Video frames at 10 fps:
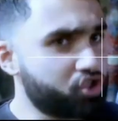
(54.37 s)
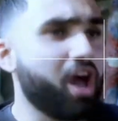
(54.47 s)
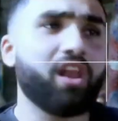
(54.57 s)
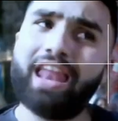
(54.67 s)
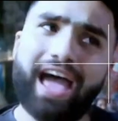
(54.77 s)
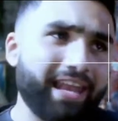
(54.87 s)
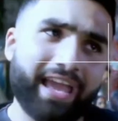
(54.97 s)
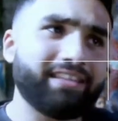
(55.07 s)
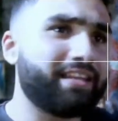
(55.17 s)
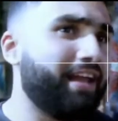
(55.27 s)
وان شاء الله
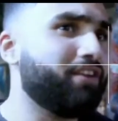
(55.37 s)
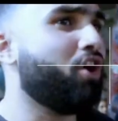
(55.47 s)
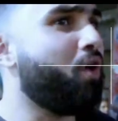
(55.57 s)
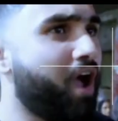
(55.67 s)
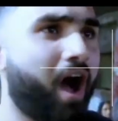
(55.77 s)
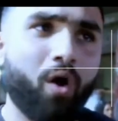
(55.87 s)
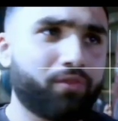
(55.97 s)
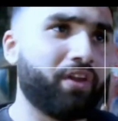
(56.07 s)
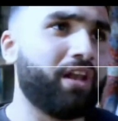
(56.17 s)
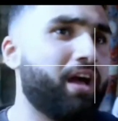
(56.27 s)
الاهلي قادر يعني ان هو
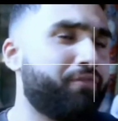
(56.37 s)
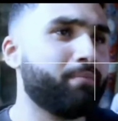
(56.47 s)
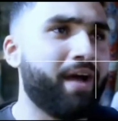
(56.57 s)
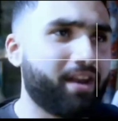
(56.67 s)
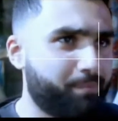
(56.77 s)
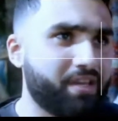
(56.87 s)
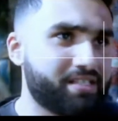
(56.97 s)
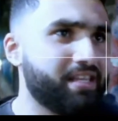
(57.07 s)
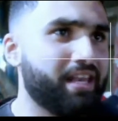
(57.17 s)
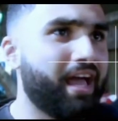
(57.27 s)
يعوض في في المغرب
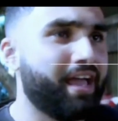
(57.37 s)
باذن